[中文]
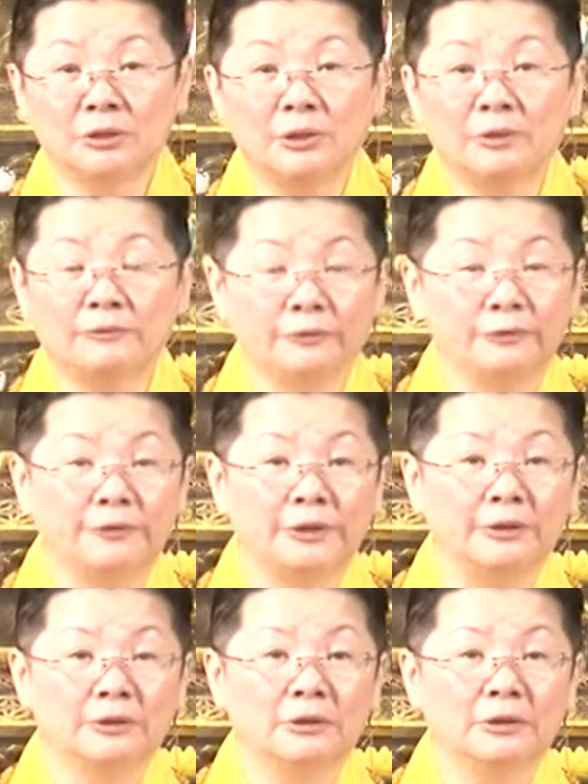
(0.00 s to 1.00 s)
慧福
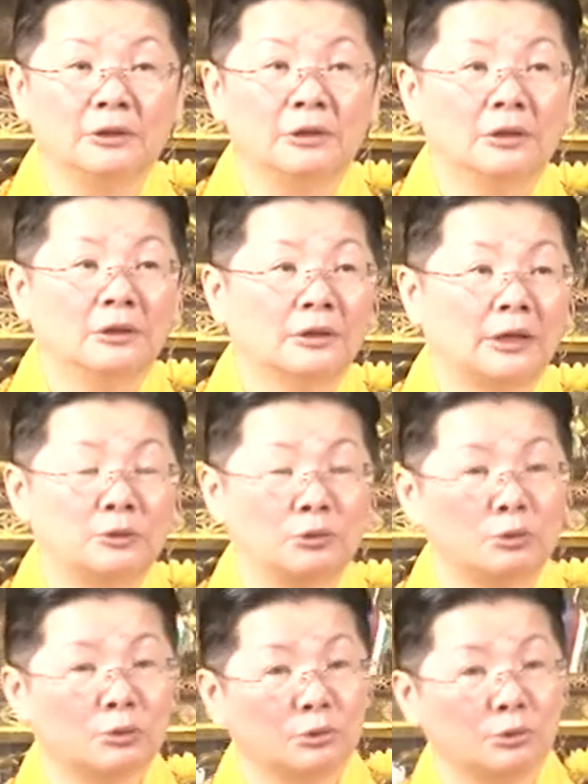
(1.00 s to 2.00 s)
分，他
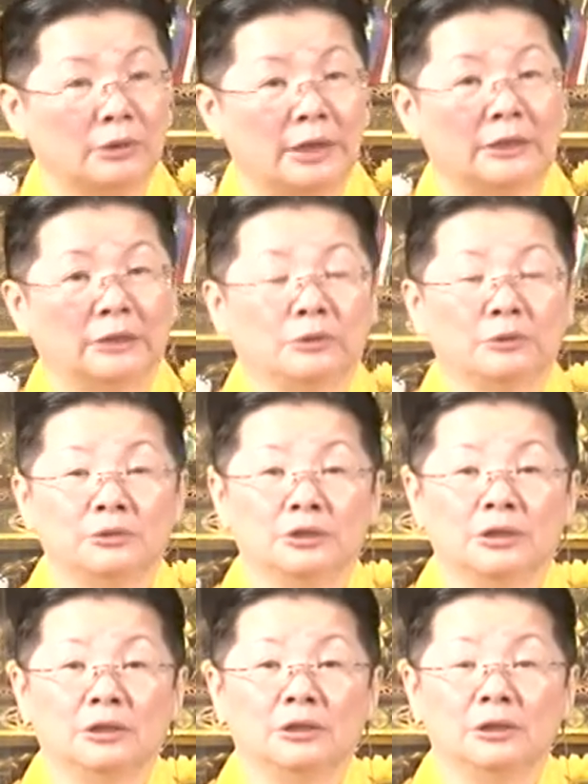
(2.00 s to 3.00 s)
做出来的东
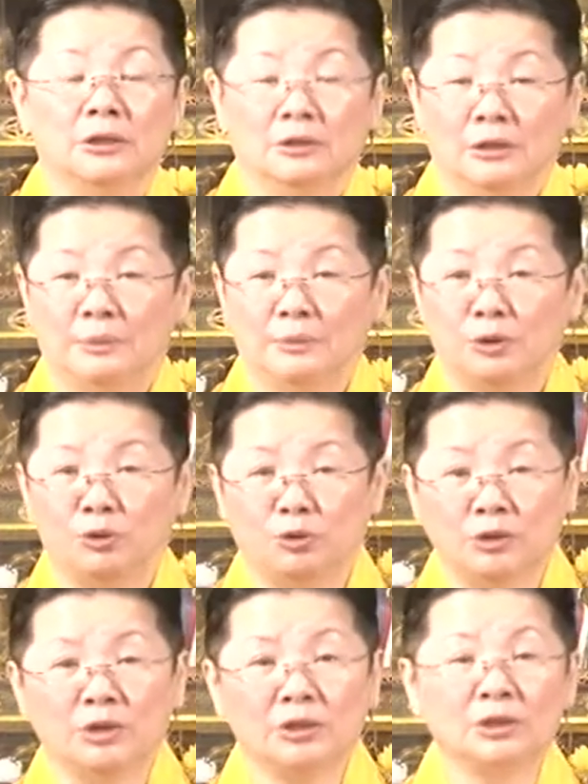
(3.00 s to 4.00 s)
西，他们
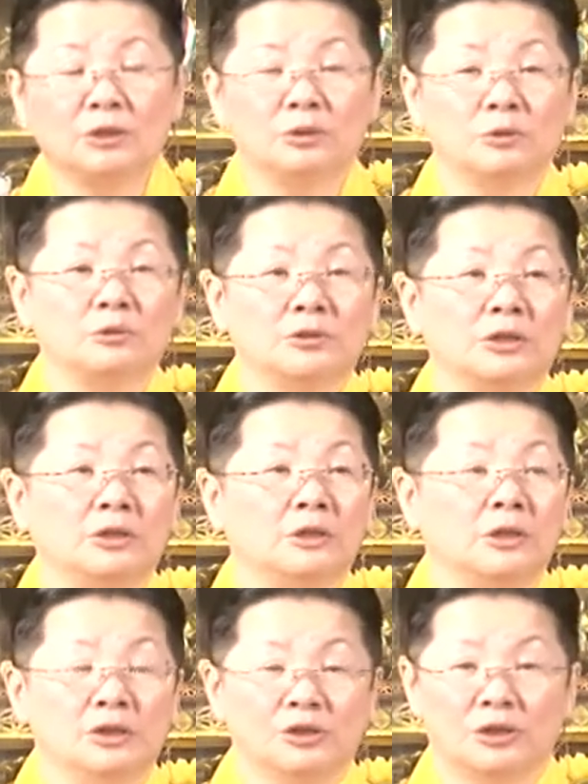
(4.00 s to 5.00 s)
决策的东西
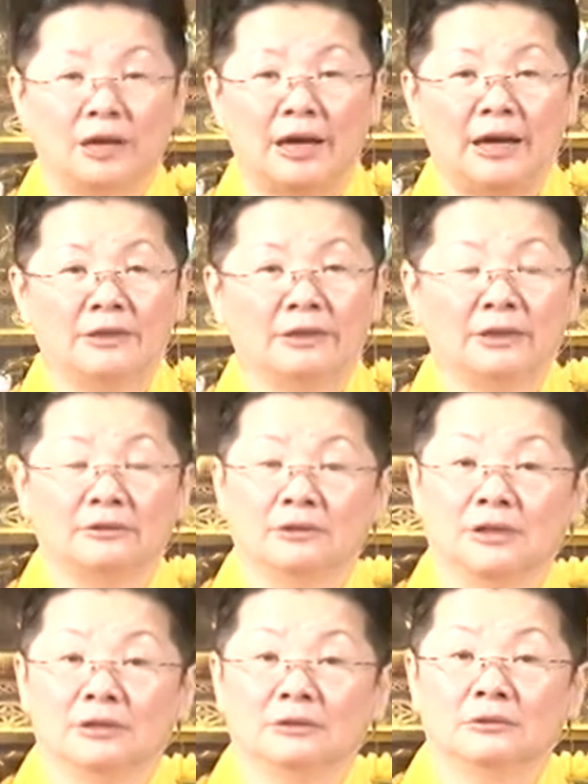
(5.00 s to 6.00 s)
是害人
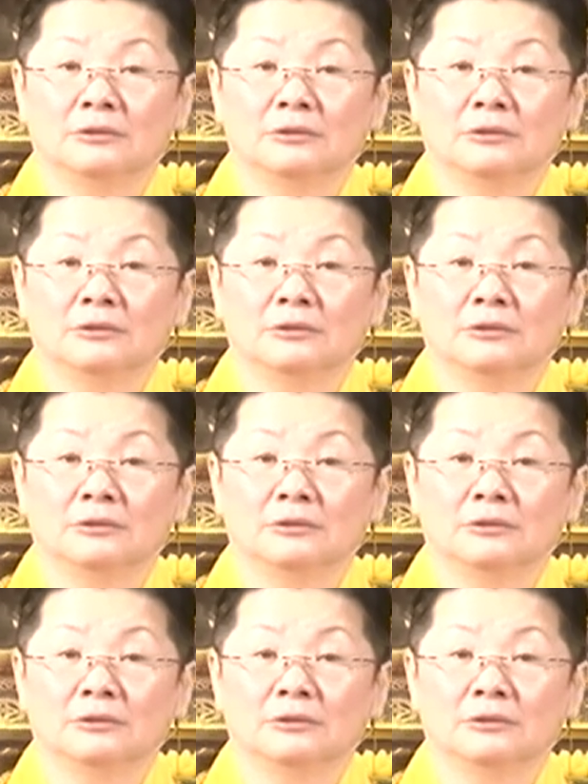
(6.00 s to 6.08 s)
的。